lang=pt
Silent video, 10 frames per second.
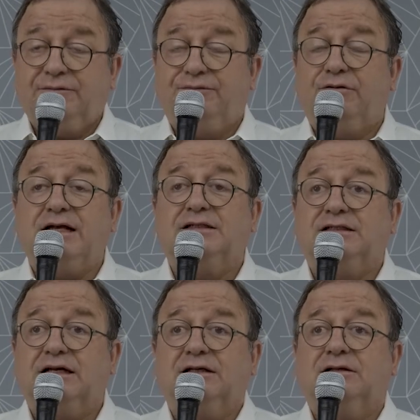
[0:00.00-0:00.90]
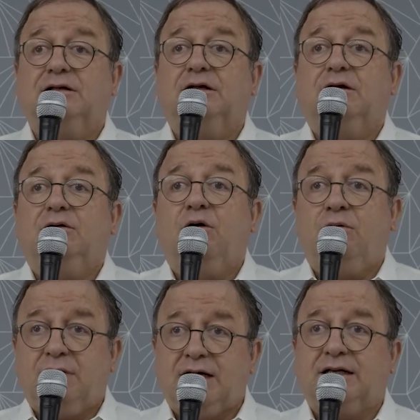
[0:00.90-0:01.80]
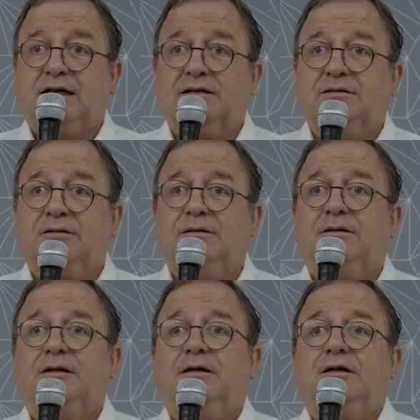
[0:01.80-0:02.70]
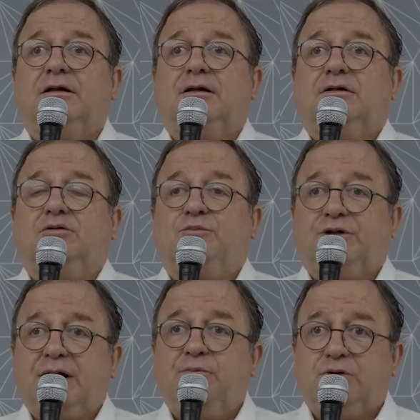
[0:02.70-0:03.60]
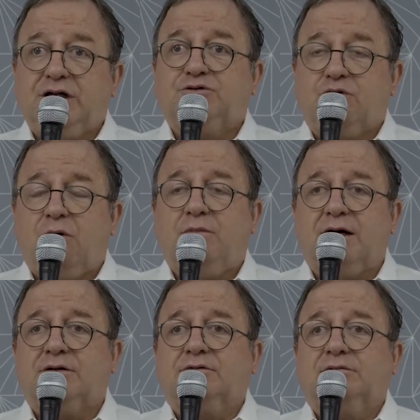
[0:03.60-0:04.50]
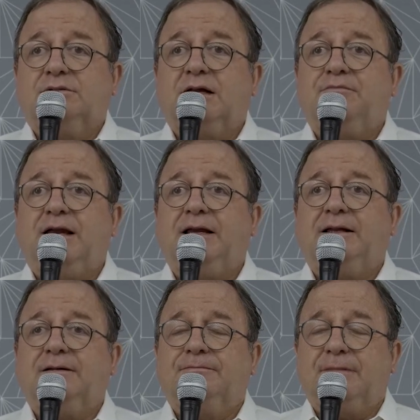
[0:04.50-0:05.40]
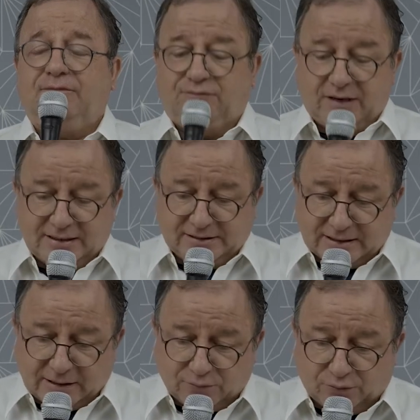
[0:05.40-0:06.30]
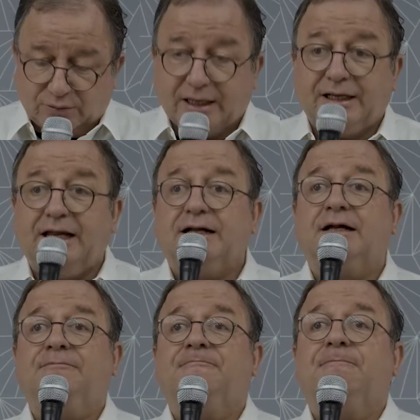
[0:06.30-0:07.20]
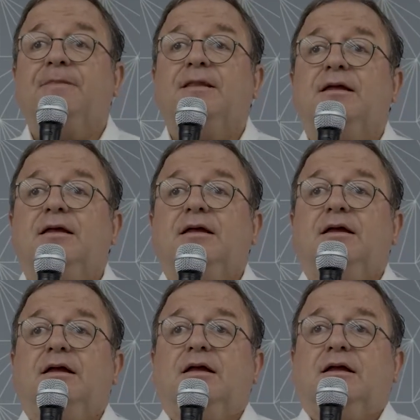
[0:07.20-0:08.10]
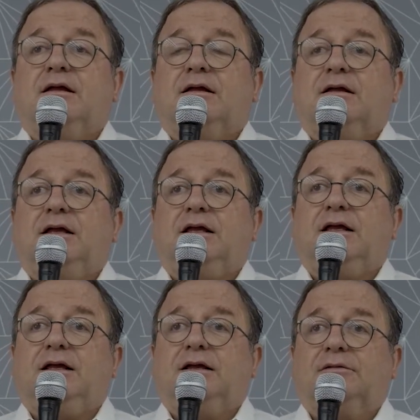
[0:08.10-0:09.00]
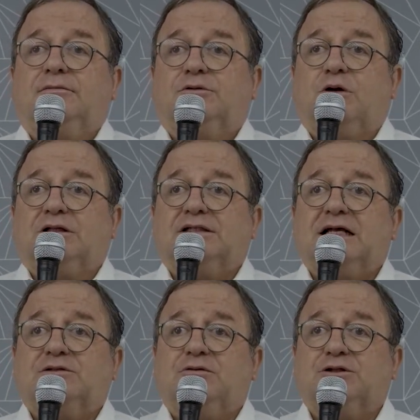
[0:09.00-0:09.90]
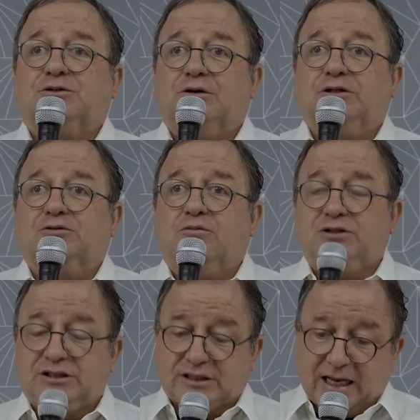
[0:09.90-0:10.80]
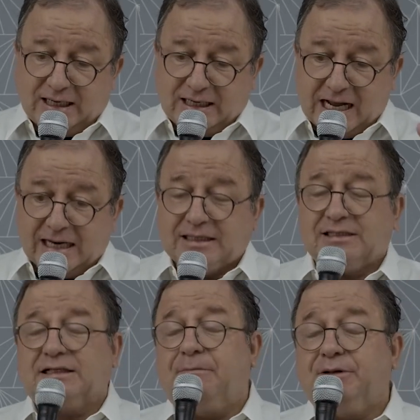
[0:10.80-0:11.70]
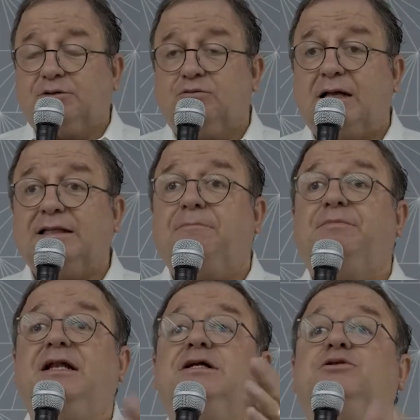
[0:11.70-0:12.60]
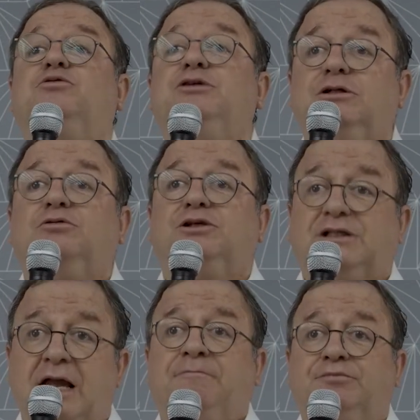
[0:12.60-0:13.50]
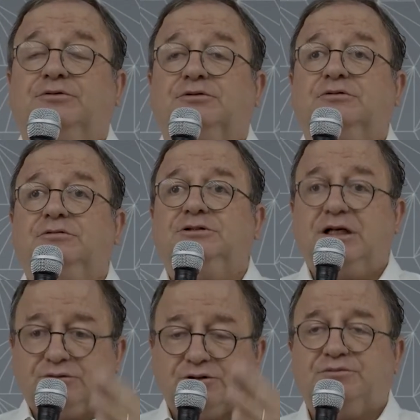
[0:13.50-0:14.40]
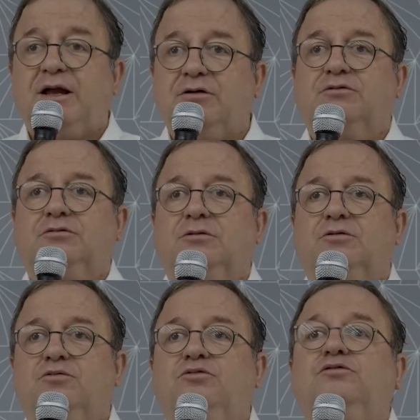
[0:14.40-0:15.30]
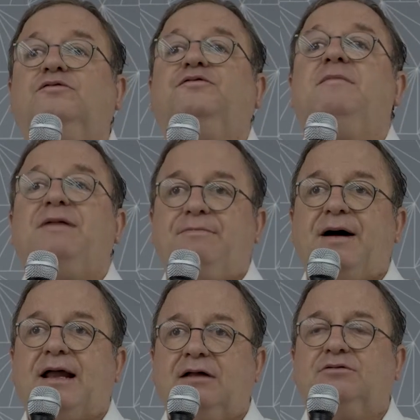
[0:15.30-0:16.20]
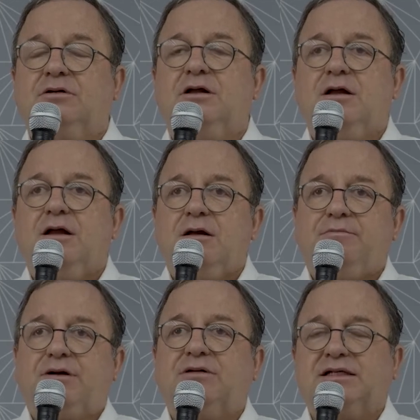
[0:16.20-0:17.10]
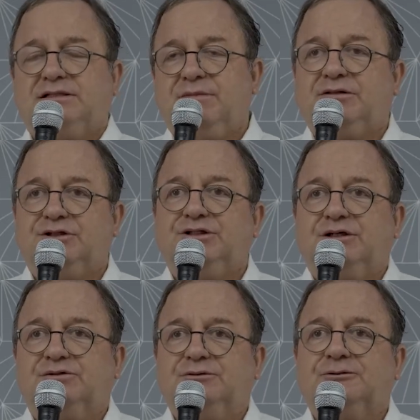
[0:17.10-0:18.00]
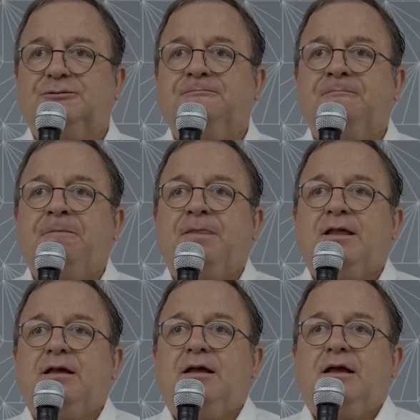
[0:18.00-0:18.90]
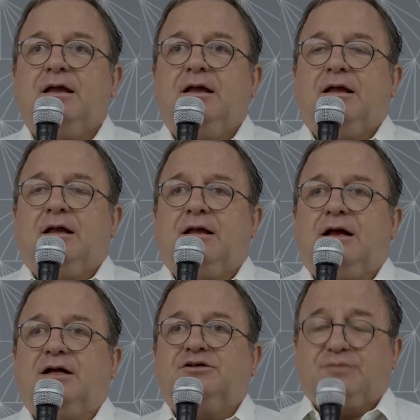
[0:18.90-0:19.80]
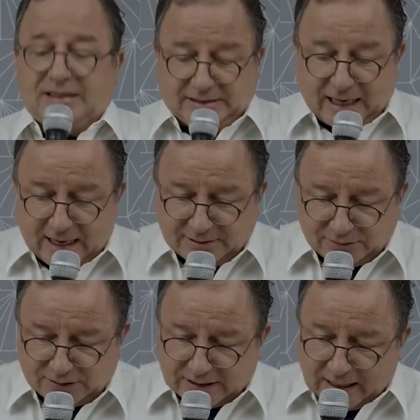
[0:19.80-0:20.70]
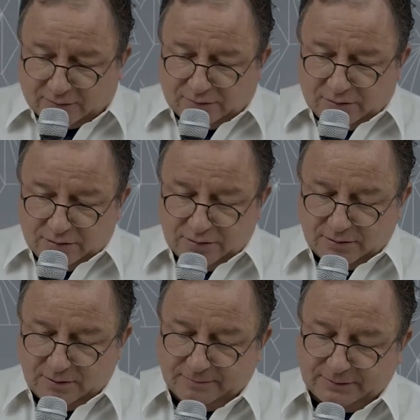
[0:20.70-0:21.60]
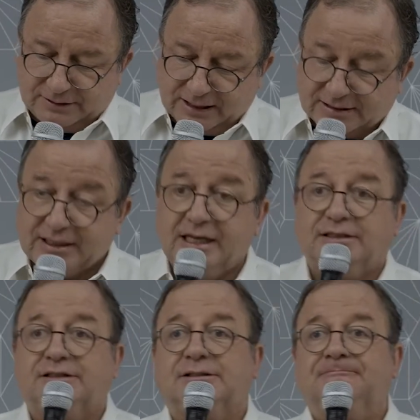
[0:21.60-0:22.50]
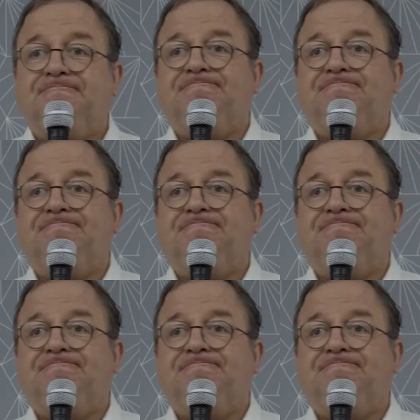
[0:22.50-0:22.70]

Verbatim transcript: influência romana, do poder político romano, também a influência da cultura grega e todas as condições, como diz lá em Gálatas capítulo 4, na plenitude dos tempos, Jesus veio. O mundo foi preparado para o nascimento de Jesus. Anos mais tarde, no século 16,